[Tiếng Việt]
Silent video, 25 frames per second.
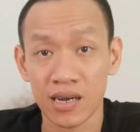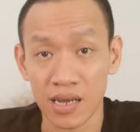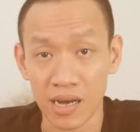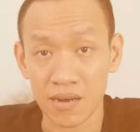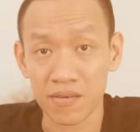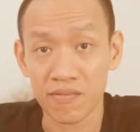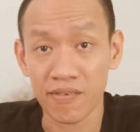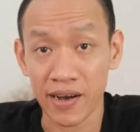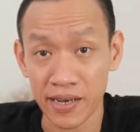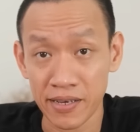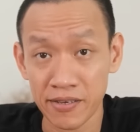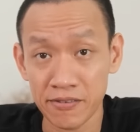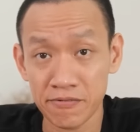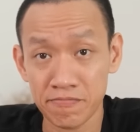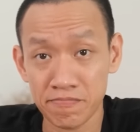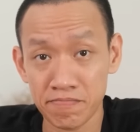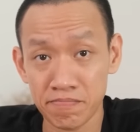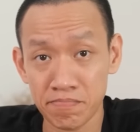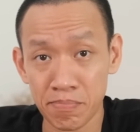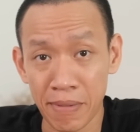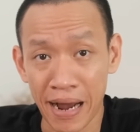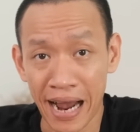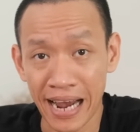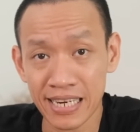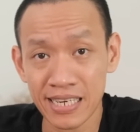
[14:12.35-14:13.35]
Thật vậy,
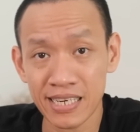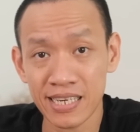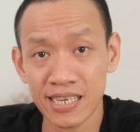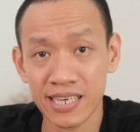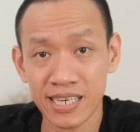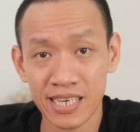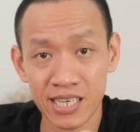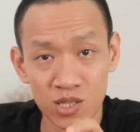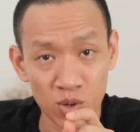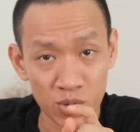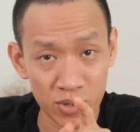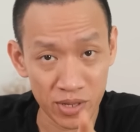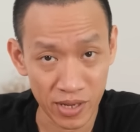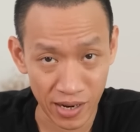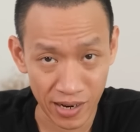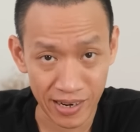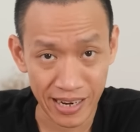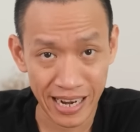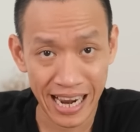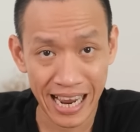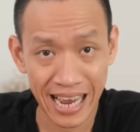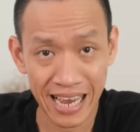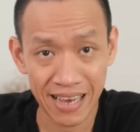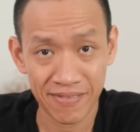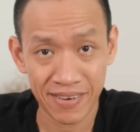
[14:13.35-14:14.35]
mãi đến khi tôi nhận
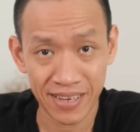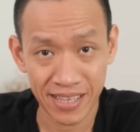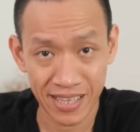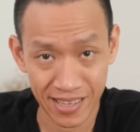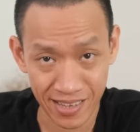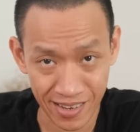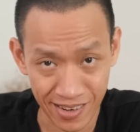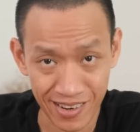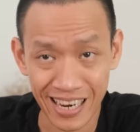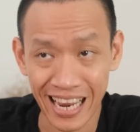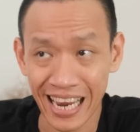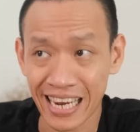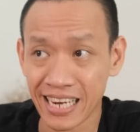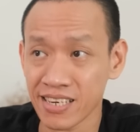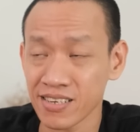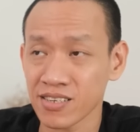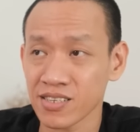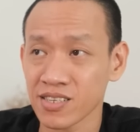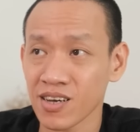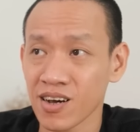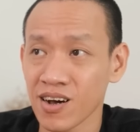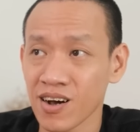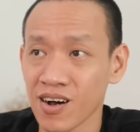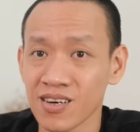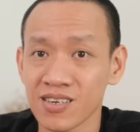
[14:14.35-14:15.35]
ra và chữa lành được
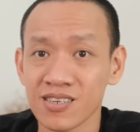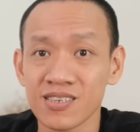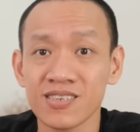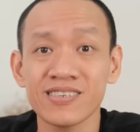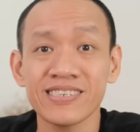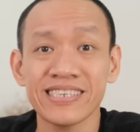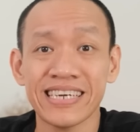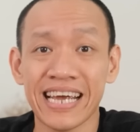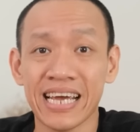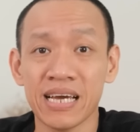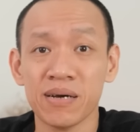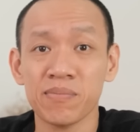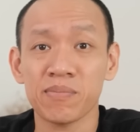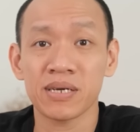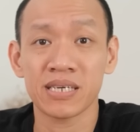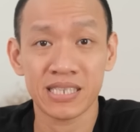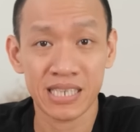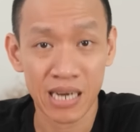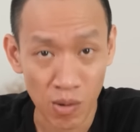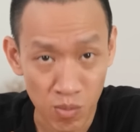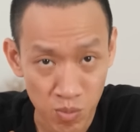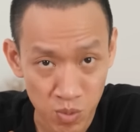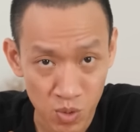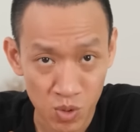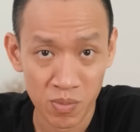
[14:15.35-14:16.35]
cho đứa trẻ bên
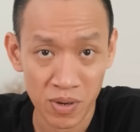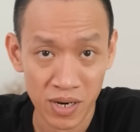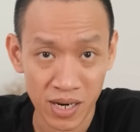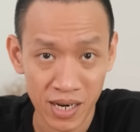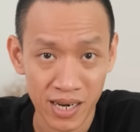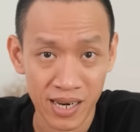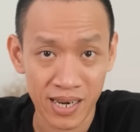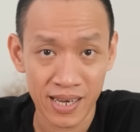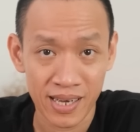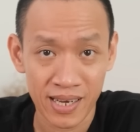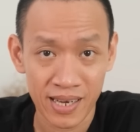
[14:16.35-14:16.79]
trong của mình.